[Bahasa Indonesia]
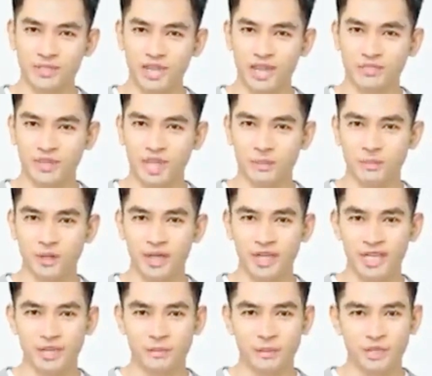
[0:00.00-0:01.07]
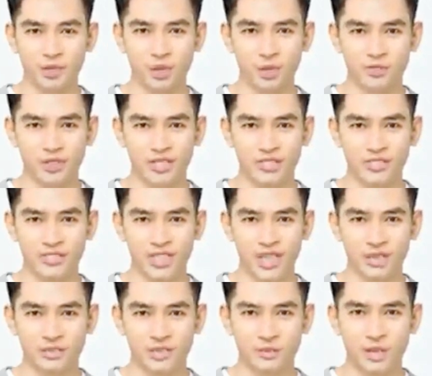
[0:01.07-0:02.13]
Orang itu adalah semut,
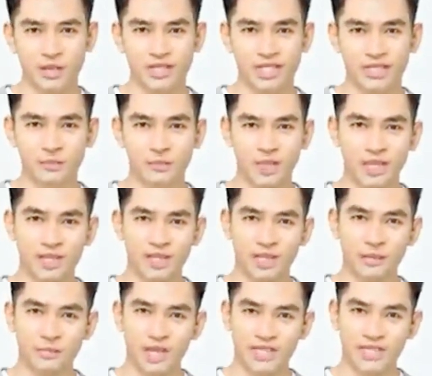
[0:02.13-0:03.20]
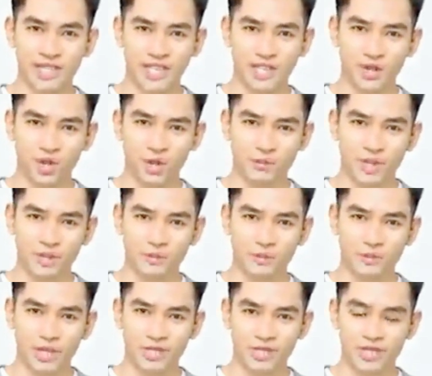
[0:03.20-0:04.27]
meskipun dia sangat berbakat,
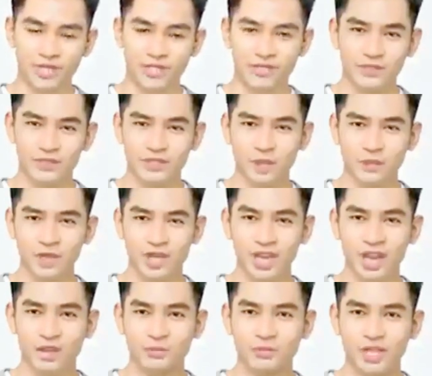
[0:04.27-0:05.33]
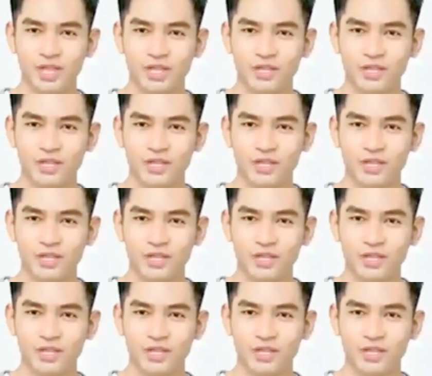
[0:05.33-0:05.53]
dia masih sia-sia.